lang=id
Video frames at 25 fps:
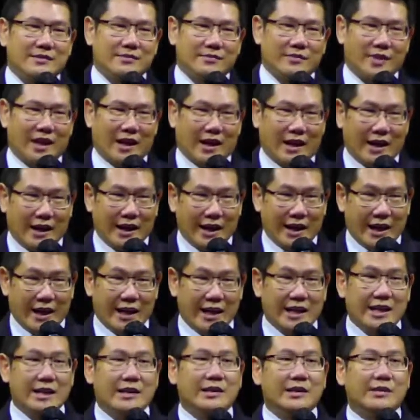Nah
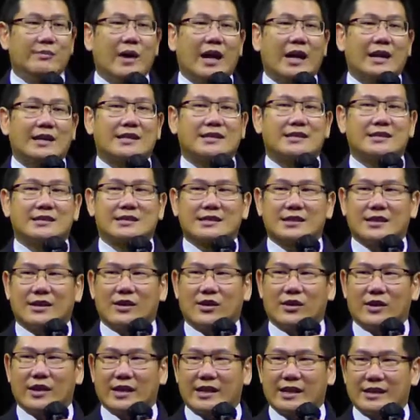ini dibalas
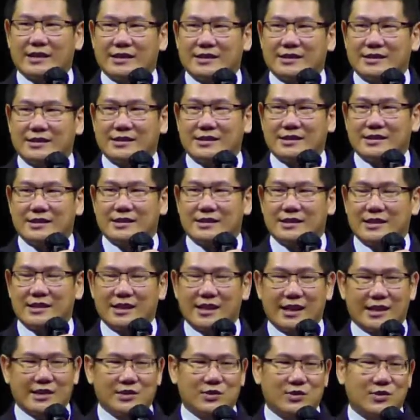oleh si
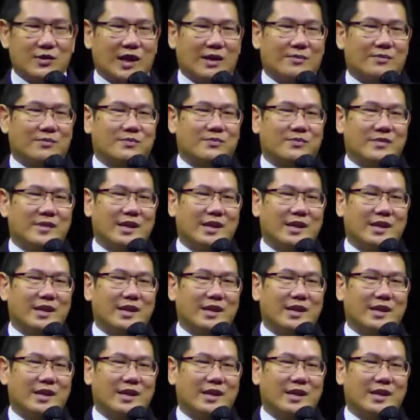gadis sulam.